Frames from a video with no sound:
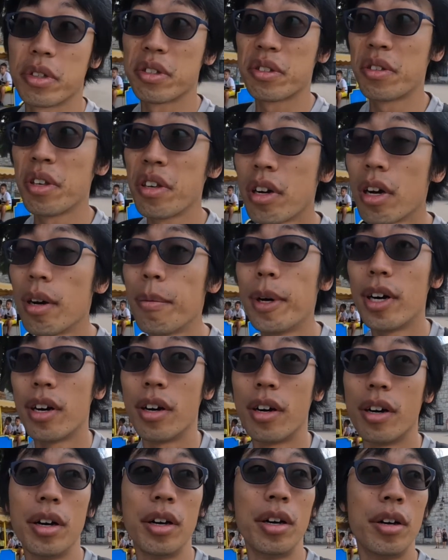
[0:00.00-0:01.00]

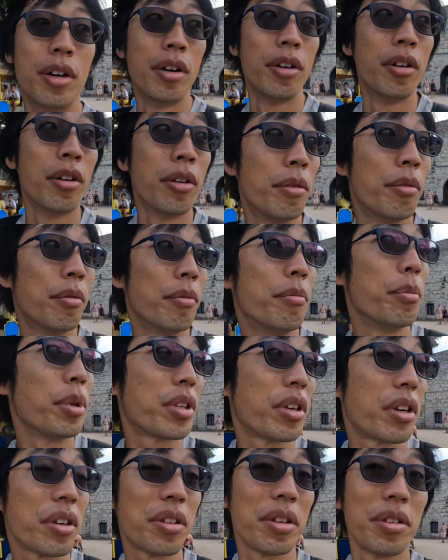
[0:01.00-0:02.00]
スイカバー見
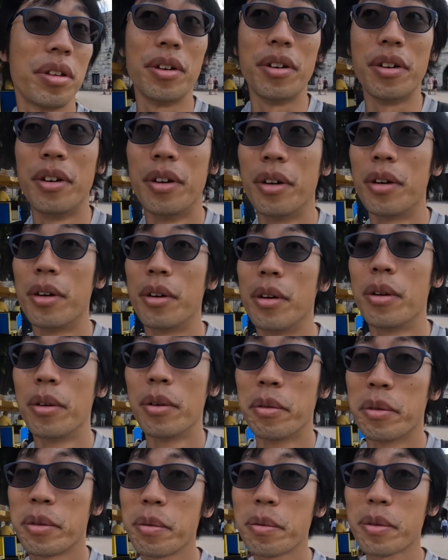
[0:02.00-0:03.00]
かけたな
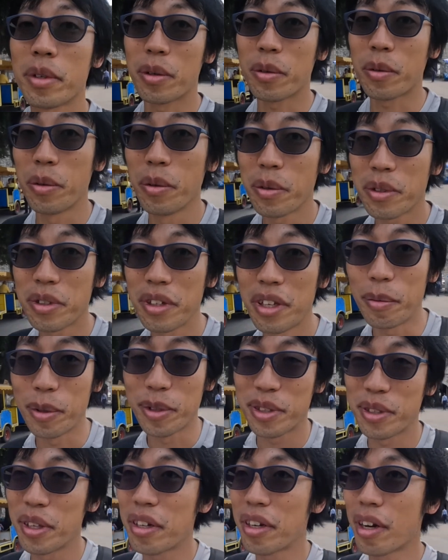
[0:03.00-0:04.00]
そっかこの国にも
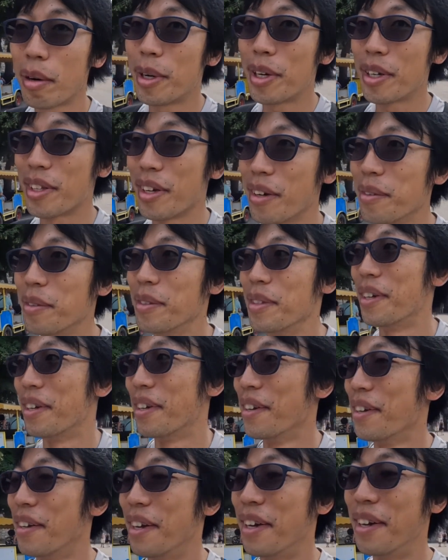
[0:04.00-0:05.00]
スイカバーってあるんだ
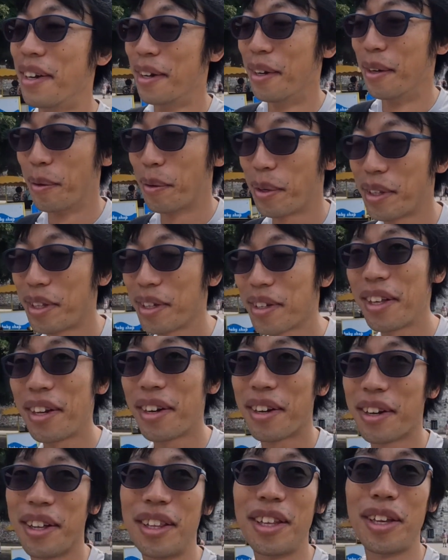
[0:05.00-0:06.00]
俺てっきり
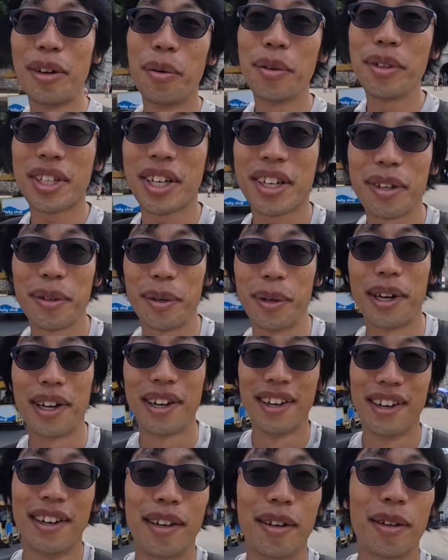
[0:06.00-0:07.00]
あれ日本だけの
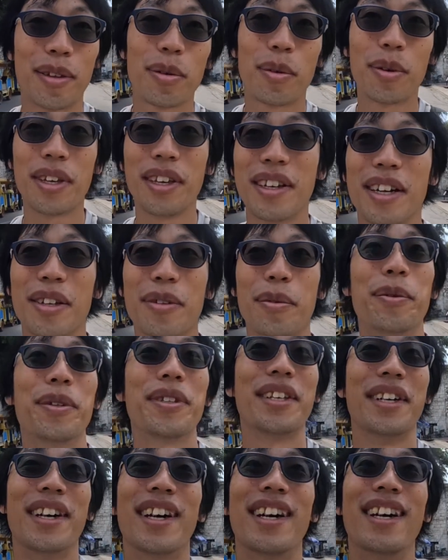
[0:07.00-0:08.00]
商品かと思っ
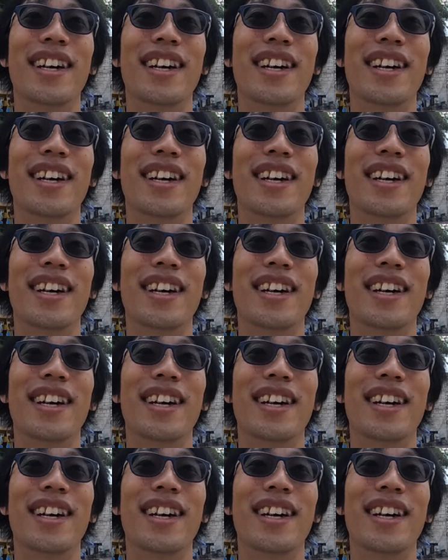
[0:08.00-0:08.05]
た